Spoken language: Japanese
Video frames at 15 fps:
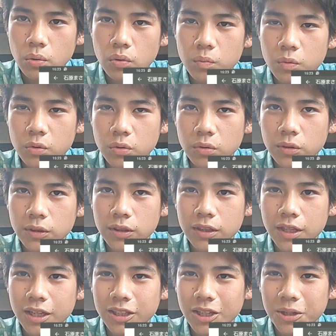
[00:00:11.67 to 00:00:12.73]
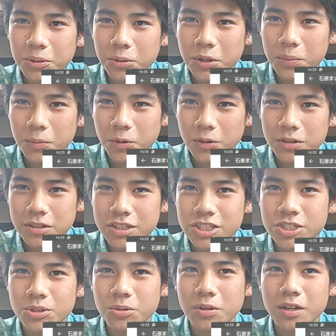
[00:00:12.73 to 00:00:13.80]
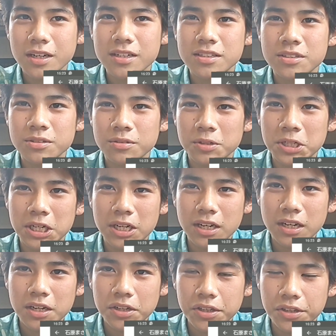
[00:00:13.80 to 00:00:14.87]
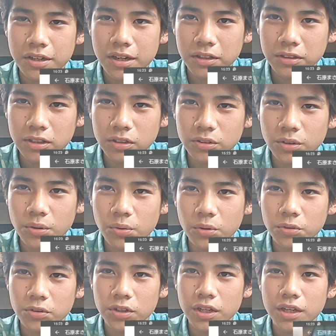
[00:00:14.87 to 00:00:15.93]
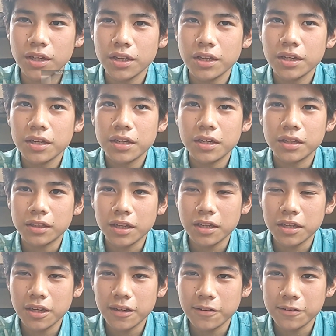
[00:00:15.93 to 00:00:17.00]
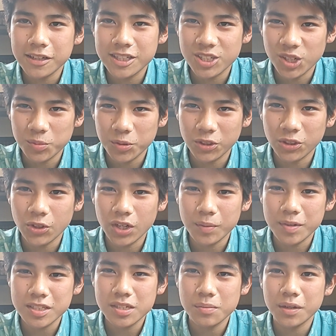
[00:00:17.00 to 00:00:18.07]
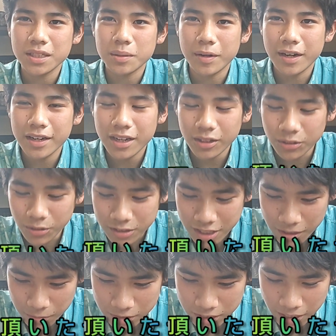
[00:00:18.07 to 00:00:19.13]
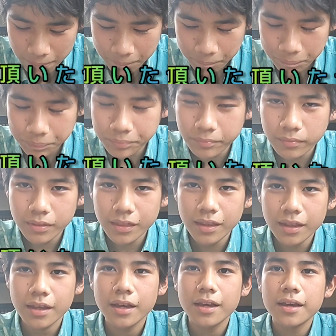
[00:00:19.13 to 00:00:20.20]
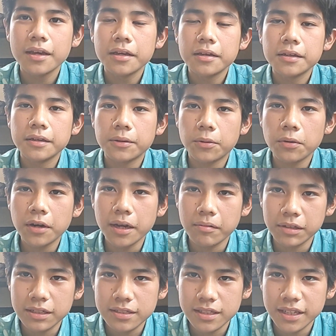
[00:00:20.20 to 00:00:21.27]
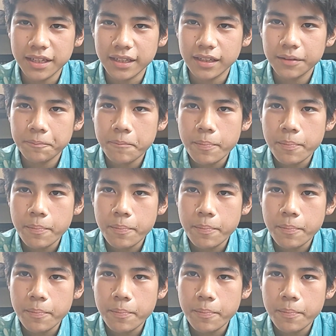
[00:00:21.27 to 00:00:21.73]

思っていたよりも視聴回数が、えー、あったということで、えー、大変嬉しく思っております皆様ありがとうございました、えー、今回はですね